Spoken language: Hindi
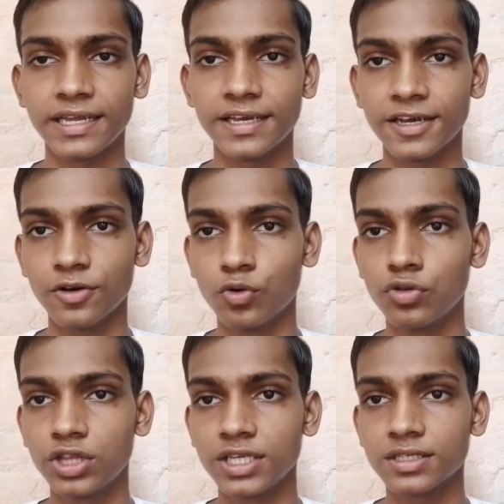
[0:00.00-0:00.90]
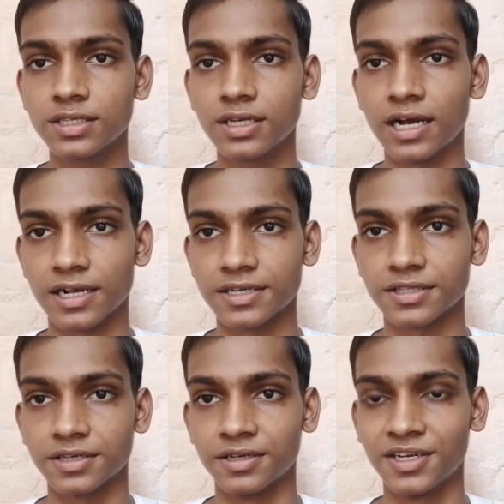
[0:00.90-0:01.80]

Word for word: तारीख है उनतीस अगस्त